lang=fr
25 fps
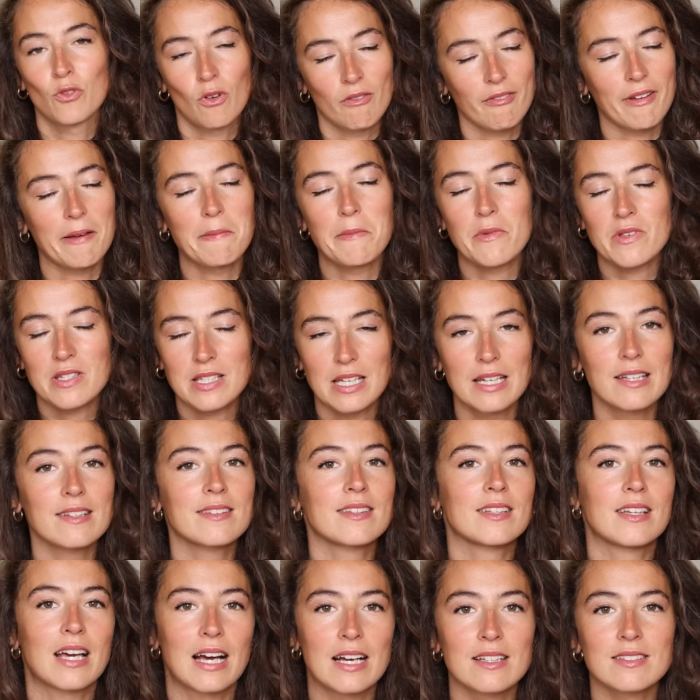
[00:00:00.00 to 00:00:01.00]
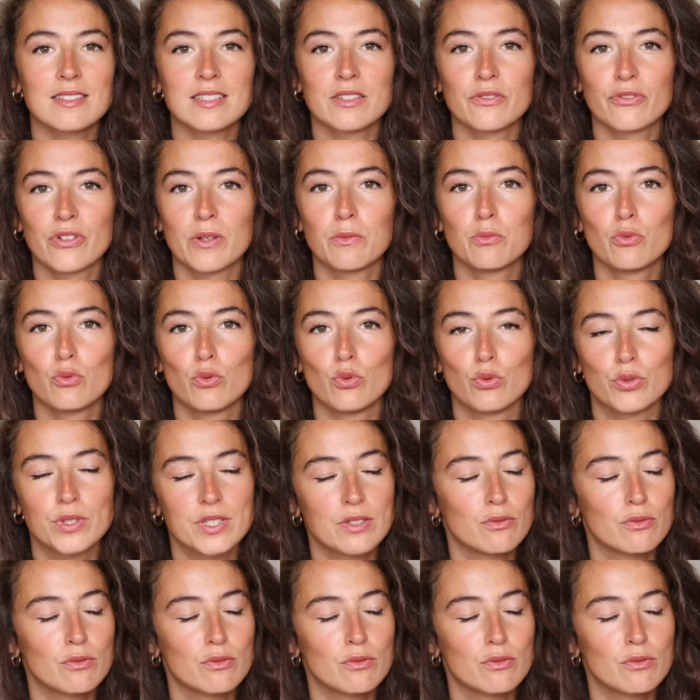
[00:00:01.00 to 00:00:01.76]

Non vraiment ça a été assez fabuleux.